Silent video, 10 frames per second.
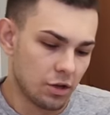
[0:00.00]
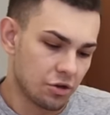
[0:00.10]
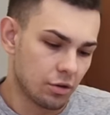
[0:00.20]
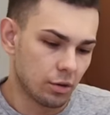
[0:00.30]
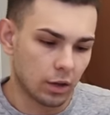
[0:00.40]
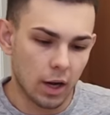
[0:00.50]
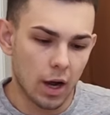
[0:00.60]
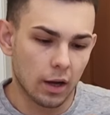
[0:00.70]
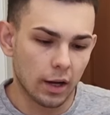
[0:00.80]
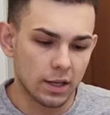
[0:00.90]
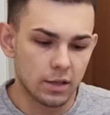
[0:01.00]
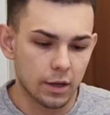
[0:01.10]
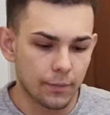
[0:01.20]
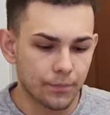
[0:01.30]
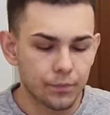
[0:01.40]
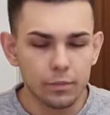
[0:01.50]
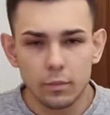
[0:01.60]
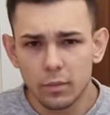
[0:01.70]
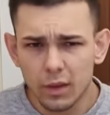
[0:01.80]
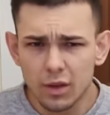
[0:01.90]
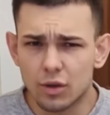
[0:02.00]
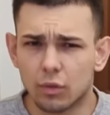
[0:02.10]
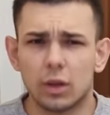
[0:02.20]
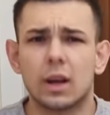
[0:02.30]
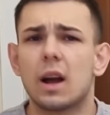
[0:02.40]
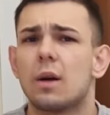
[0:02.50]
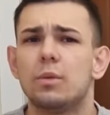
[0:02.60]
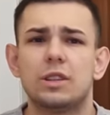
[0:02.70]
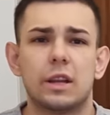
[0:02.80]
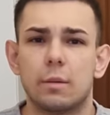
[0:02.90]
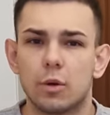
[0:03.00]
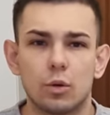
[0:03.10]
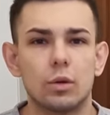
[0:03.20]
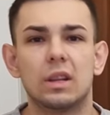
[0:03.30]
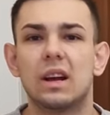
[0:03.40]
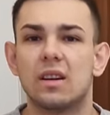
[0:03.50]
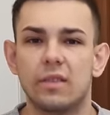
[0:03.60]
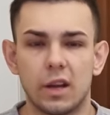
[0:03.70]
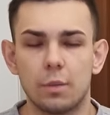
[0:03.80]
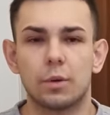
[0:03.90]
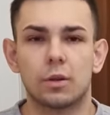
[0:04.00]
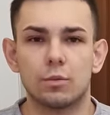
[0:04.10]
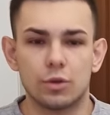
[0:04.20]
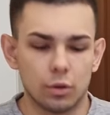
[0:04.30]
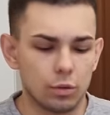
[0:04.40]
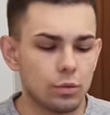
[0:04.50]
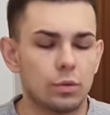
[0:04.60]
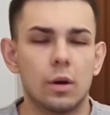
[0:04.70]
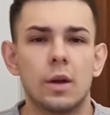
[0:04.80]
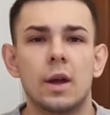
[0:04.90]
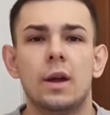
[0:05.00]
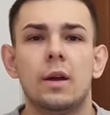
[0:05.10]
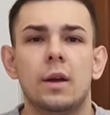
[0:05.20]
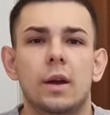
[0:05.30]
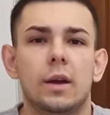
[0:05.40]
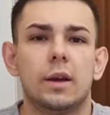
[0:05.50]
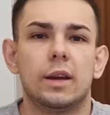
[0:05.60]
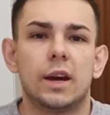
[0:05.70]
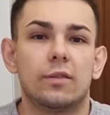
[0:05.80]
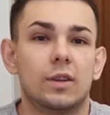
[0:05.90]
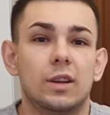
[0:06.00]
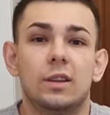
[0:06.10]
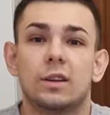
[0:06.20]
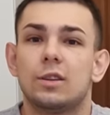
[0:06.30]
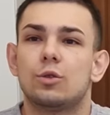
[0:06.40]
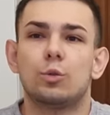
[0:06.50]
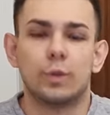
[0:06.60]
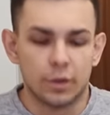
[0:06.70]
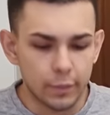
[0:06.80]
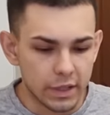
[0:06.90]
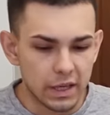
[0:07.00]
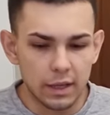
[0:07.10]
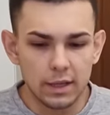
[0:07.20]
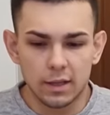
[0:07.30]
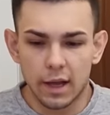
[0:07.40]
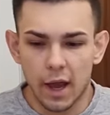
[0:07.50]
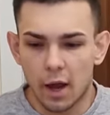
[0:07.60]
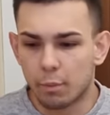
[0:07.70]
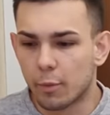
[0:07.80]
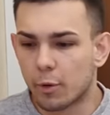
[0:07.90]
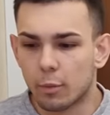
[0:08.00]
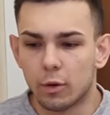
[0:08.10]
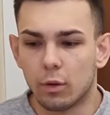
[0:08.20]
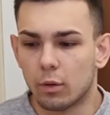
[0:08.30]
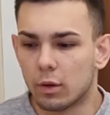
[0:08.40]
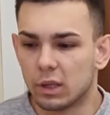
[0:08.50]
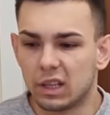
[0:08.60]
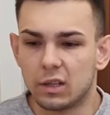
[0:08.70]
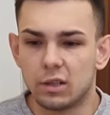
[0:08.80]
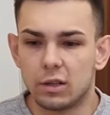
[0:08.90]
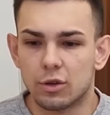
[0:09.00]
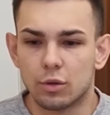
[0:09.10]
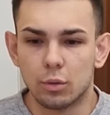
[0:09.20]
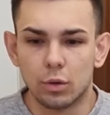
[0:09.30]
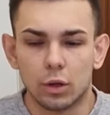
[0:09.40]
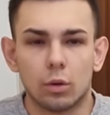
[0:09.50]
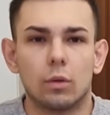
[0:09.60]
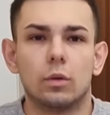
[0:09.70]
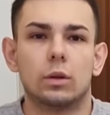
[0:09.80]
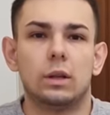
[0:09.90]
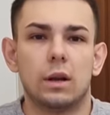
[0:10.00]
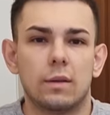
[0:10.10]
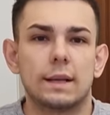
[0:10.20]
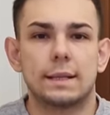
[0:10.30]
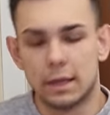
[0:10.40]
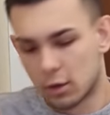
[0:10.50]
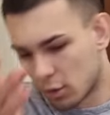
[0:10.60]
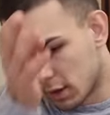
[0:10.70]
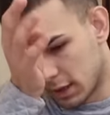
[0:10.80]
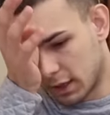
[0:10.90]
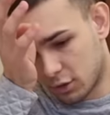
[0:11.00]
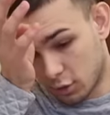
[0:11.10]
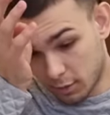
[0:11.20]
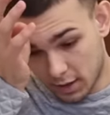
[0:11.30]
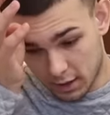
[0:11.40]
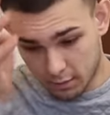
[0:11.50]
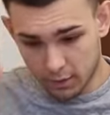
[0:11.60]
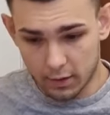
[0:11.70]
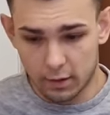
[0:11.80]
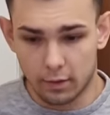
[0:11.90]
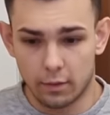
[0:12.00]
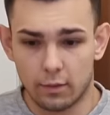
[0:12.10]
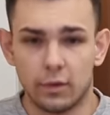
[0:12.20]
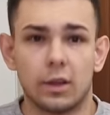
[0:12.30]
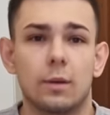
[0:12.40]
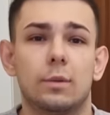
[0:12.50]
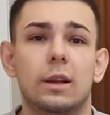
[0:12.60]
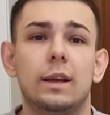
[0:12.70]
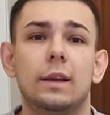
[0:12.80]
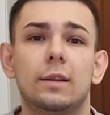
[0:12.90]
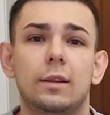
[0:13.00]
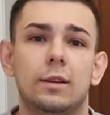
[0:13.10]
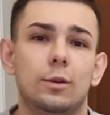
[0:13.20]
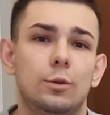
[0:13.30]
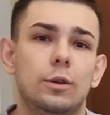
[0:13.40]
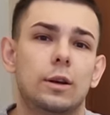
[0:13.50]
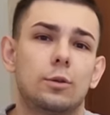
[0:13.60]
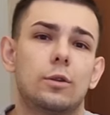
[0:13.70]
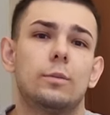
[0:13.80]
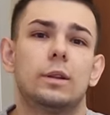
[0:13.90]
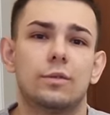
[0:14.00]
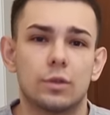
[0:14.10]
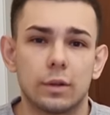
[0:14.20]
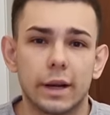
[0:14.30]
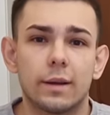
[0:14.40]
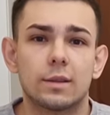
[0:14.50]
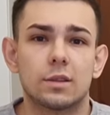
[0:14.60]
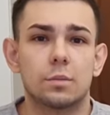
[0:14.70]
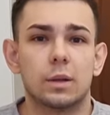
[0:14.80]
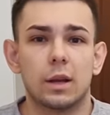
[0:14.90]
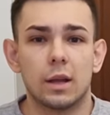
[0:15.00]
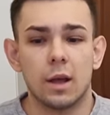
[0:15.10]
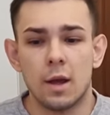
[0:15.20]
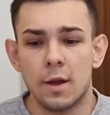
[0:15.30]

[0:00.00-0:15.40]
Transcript: еще такая красная. Чего-то, как обычно, я могу не договорить, потому что, ну, я в глинах не супер специалист, да, я их попробовал около 30 штук, и то вот для вас, для ролика, чтобы как бы вы там клиент или люди, которым это все нравится смотреть,